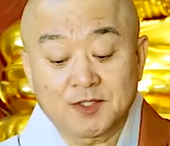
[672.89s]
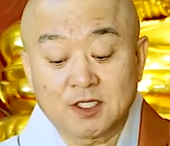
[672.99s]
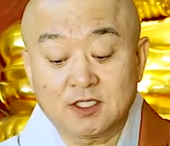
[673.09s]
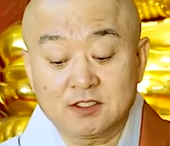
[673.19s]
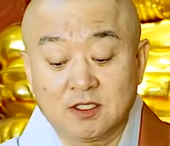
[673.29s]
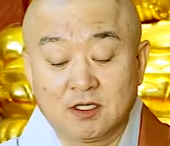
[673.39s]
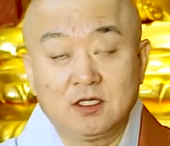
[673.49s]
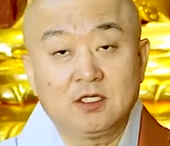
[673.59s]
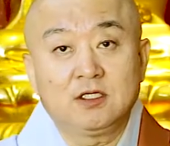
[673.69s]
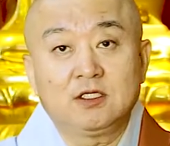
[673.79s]
그래서
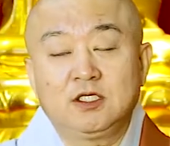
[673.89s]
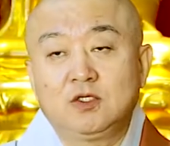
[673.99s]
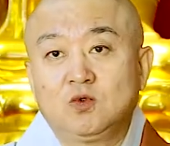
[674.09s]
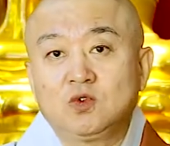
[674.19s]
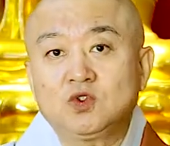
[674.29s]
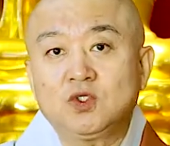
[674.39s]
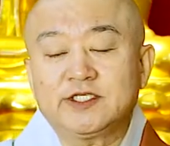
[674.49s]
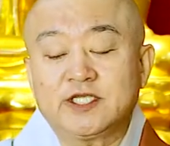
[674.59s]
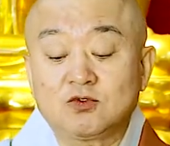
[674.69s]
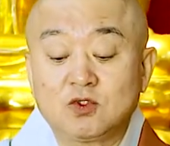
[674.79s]
이
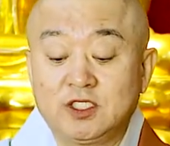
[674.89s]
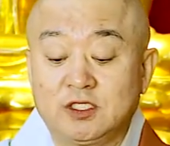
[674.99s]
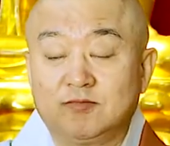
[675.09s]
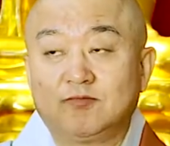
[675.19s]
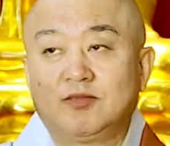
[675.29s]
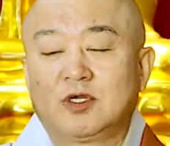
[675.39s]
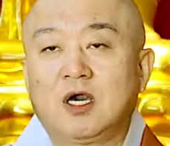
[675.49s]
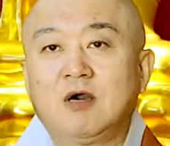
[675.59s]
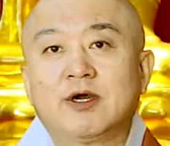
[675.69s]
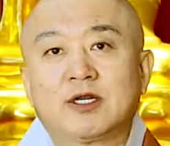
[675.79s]
우주의 창조신
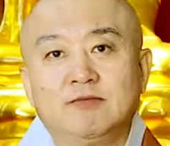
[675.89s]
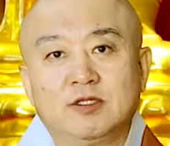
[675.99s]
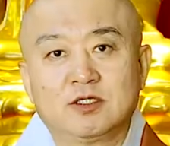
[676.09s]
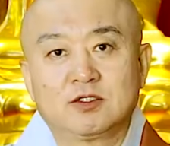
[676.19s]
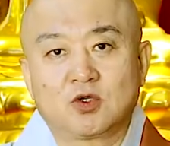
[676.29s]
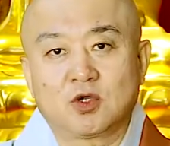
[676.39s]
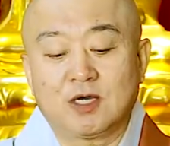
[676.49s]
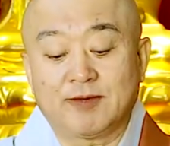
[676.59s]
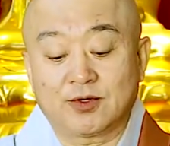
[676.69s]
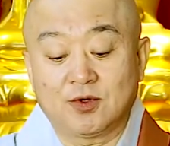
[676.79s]
브라하마를 믿는
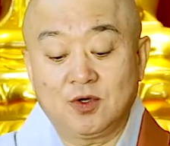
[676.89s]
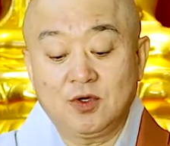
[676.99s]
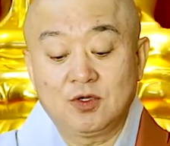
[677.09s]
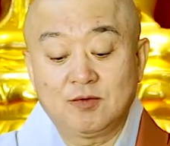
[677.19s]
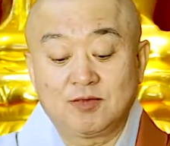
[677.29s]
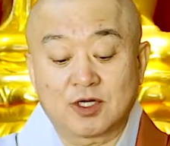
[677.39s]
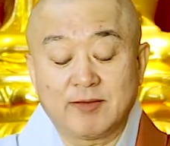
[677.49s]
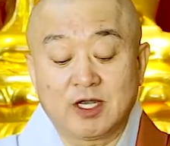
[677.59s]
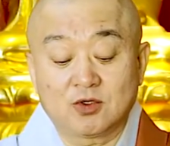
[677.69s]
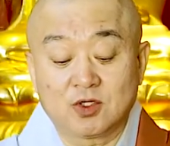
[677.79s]
교가 바로
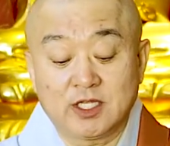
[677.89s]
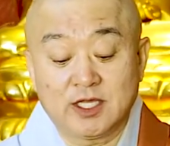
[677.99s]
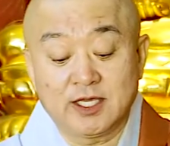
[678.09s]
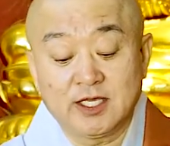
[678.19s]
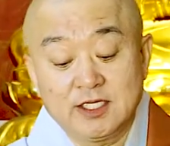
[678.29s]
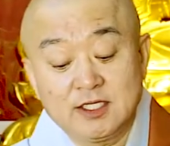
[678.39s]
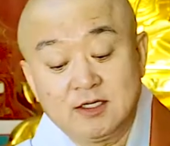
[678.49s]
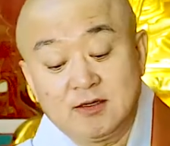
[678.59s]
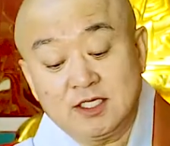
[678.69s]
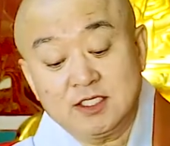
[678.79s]
브라만교인데
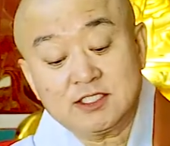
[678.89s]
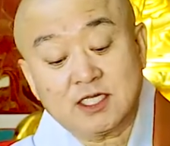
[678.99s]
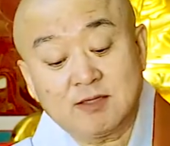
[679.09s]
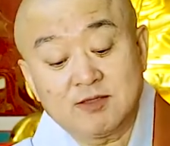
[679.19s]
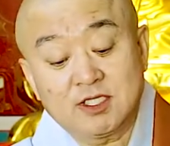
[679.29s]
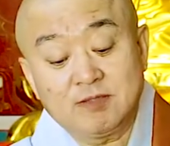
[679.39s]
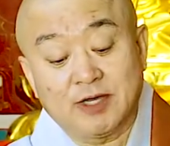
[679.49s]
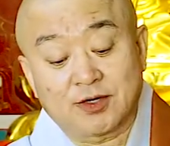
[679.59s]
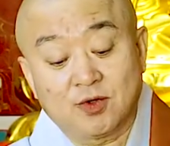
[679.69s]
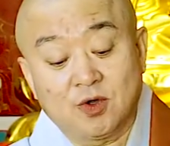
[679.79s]
이 사람들이
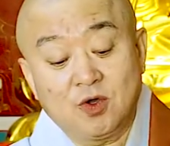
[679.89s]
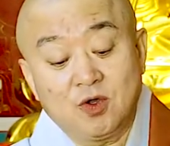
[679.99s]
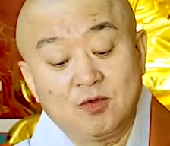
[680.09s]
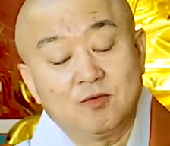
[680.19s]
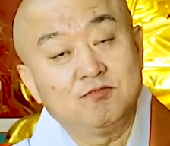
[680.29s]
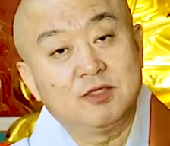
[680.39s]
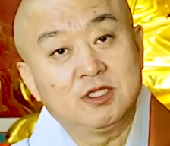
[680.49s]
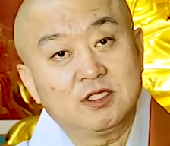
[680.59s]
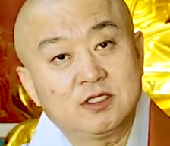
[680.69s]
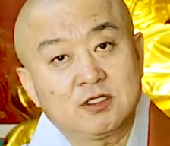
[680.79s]
바로
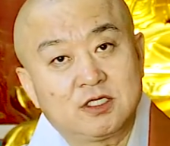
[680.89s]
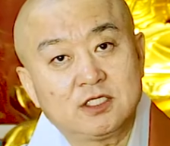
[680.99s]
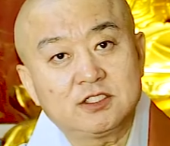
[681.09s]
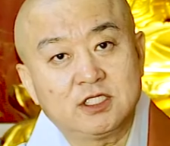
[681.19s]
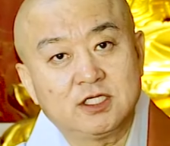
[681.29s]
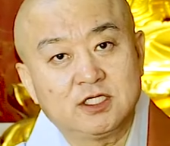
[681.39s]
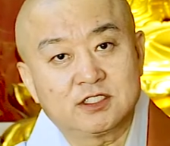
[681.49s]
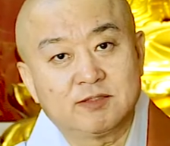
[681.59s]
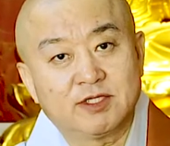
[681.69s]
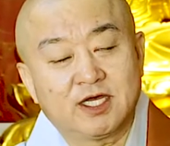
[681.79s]
믿는 경전이
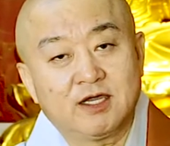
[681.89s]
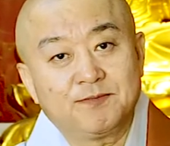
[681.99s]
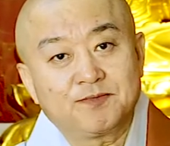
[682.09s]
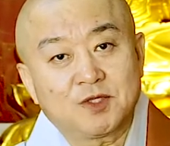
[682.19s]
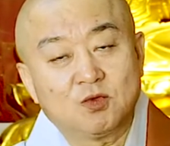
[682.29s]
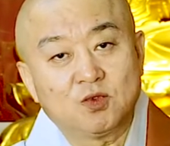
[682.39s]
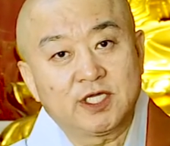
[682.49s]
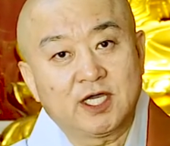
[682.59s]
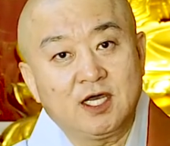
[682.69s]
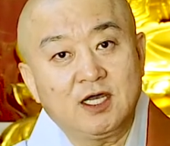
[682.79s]
있습니다.
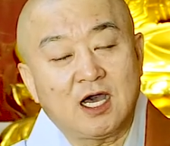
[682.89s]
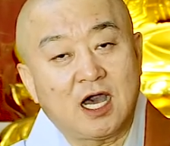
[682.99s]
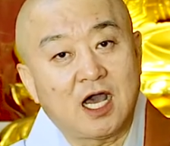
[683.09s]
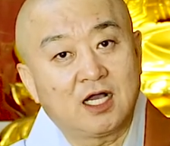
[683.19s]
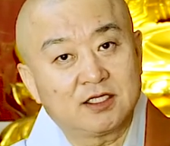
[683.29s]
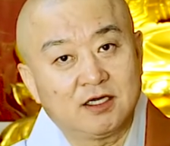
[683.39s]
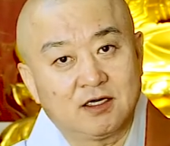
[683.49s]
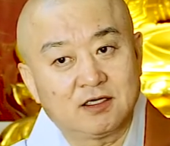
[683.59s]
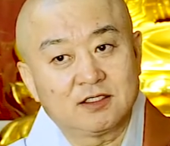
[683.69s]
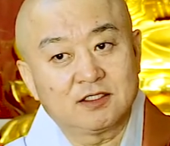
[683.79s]
우리가
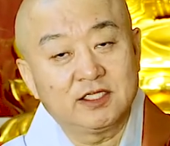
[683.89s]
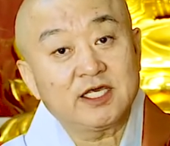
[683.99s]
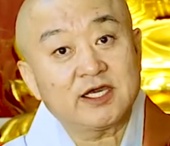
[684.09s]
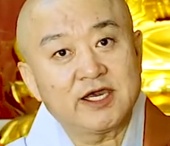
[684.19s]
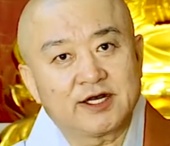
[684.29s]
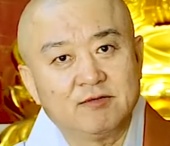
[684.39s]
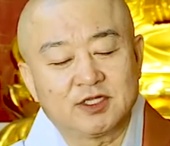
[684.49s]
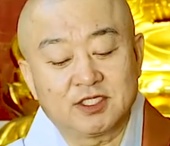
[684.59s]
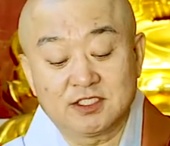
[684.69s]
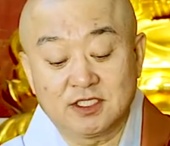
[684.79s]
아한경, 니까야를
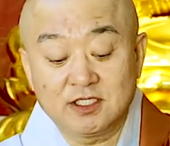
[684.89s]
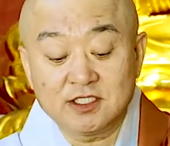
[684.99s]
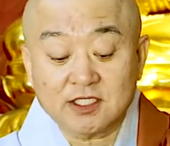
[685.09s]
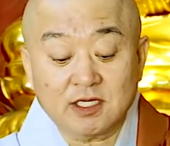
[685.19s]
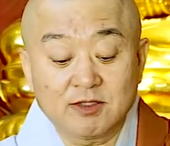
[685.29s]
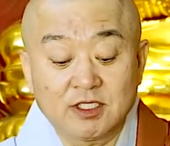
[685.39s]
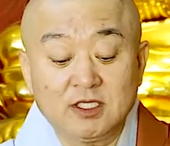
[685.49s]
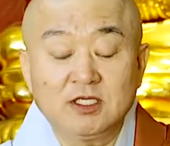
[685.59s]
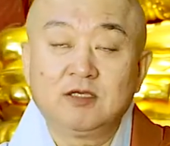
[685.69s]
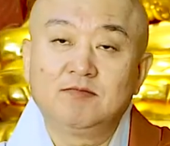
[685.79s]
믿듯이 이
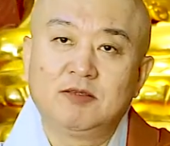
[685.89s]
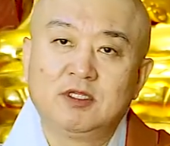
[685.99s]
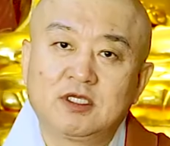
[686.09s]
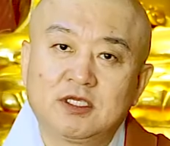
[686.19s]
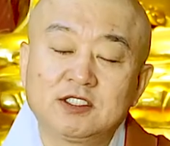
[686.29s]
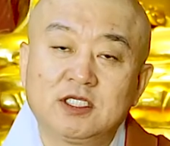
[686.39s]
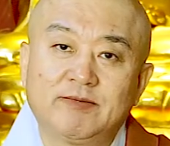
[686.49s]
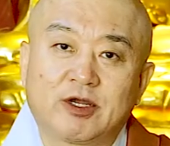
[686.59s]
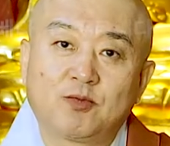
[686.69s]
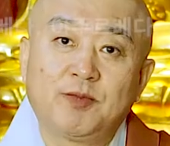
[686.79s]
사람들이 믿는 경전이
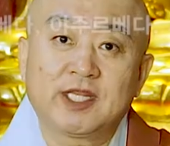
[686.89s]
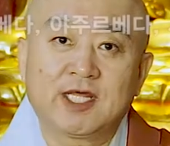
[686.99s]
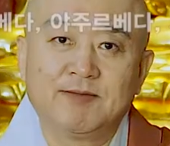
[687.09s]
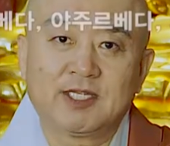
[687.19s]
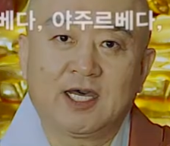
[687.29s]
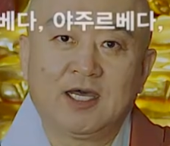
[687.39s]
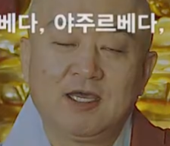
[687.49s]
바로 베다입니다.